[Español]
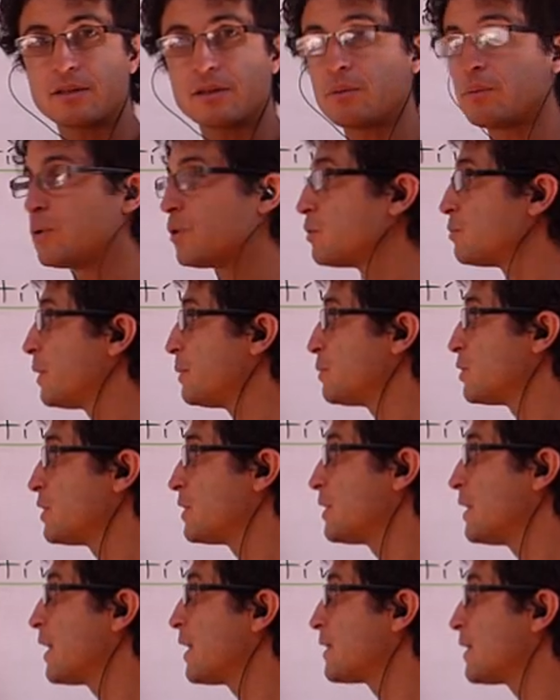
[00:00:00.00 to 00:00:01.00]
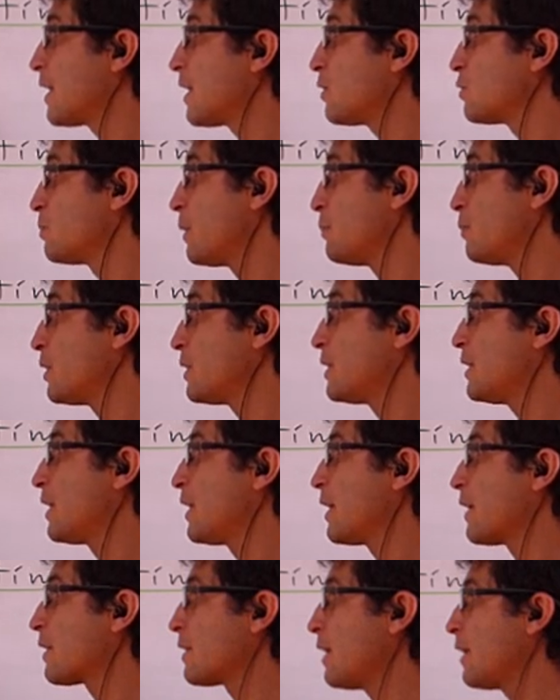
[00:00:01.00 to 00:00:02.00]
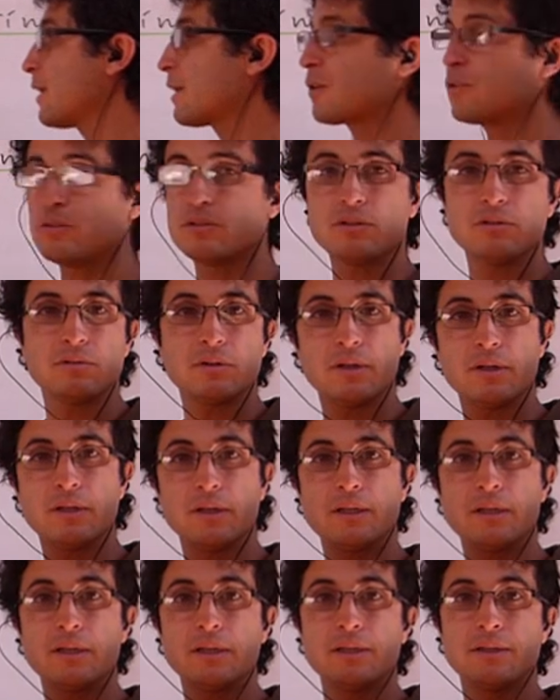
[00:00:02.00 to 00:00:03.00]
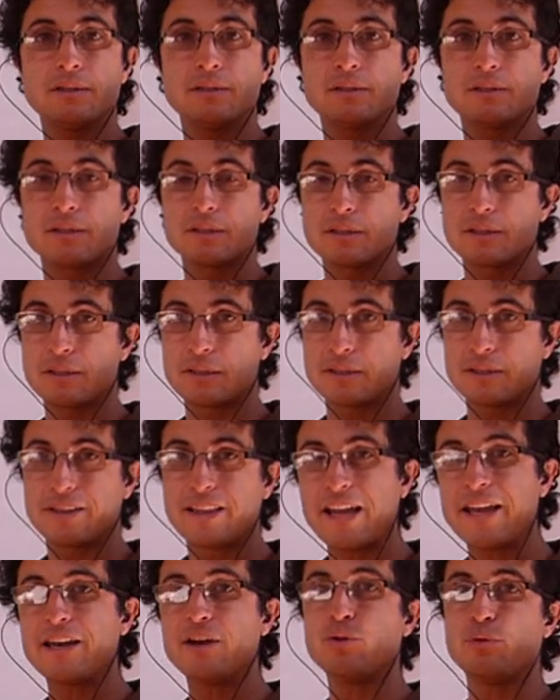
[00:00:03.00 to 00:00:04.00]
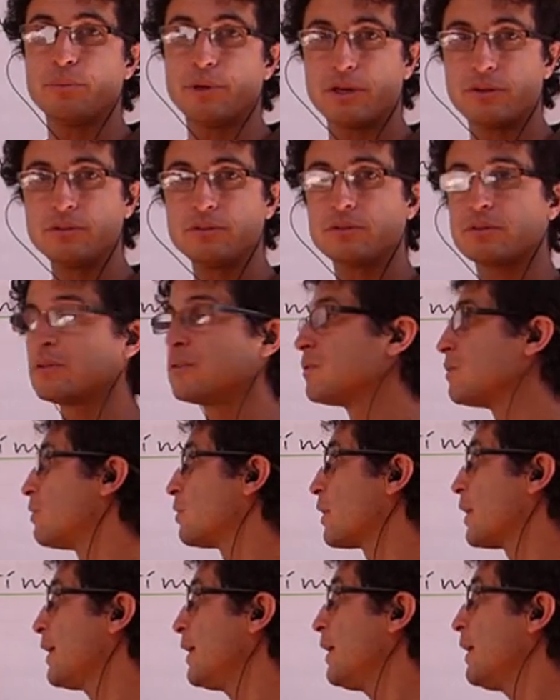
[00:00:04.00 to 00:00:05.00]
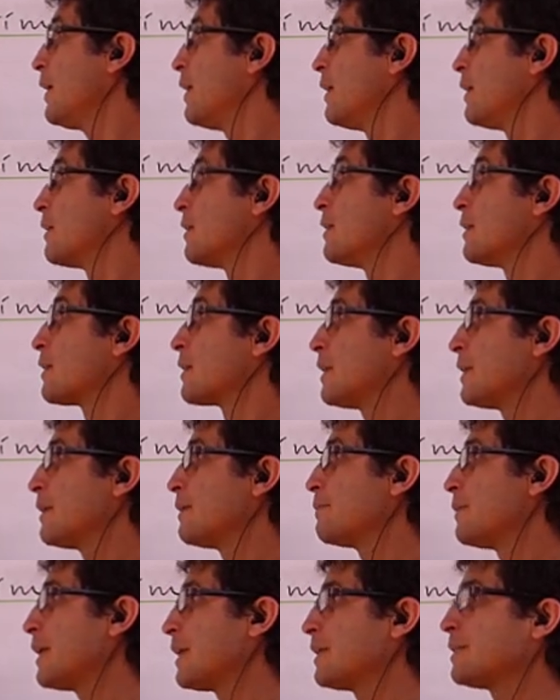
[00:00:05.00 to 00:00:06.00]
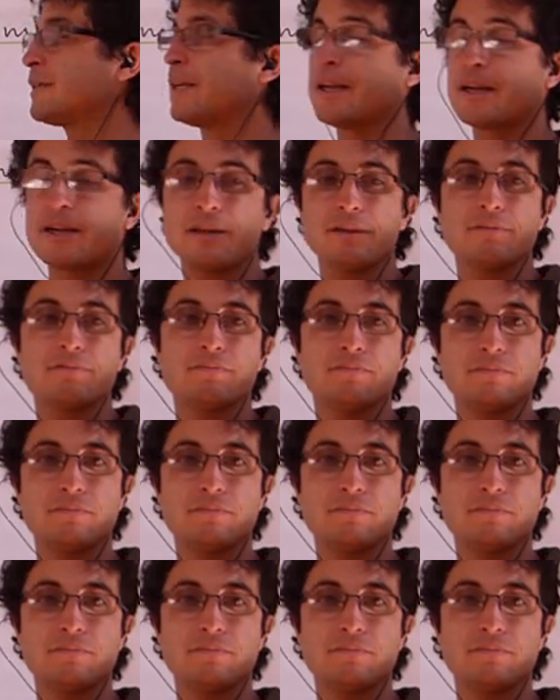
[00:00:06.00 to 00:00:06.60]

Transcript: ¿Cómo los vamos a etiquetar? Los vamos a etiquetar con D números, ¿ok? Que van a ser